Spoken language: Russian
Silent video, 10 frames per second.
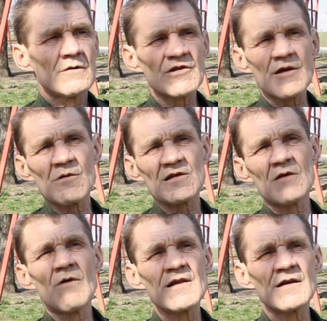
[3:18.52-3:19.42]
В этом
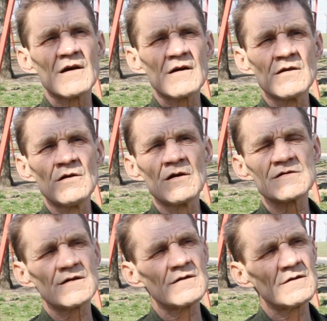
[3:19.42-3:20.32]
котловане
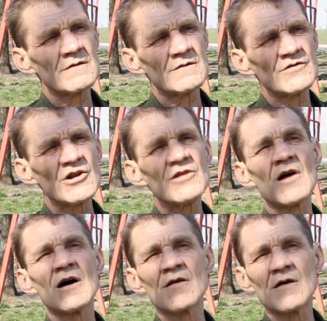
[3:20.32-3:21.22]
находилось три
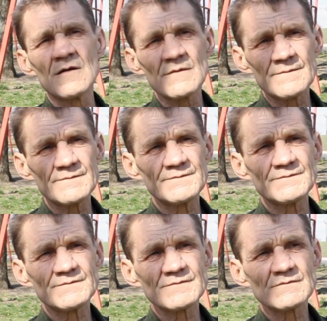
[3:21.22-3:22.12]
танка
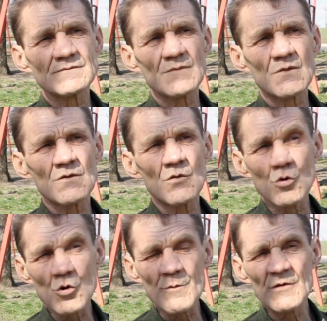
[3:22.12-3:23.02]

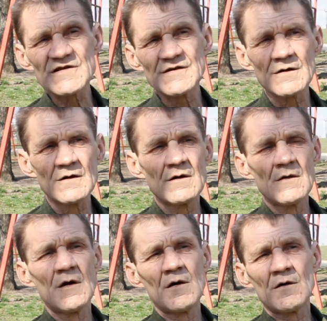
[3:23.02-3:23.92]
укроповских,
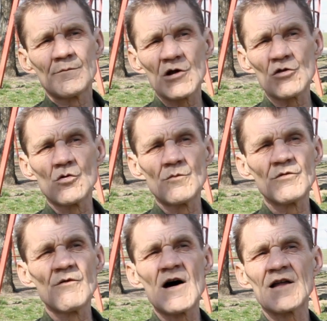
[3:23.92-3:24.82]

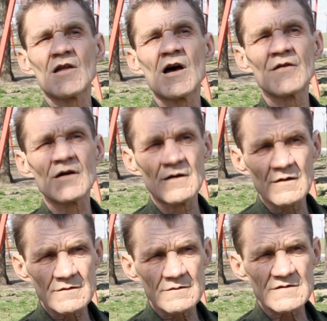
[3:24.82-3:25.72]
Потом два танка
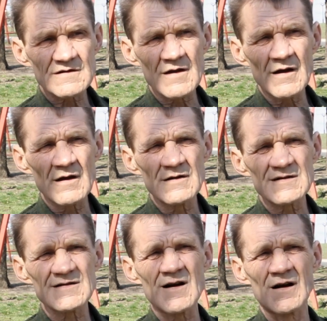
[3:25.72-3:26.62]
стояли
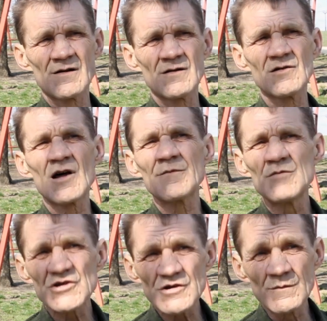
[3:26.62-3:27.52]
за
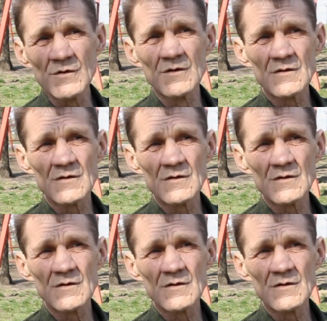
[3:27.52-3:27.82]
кладбищем.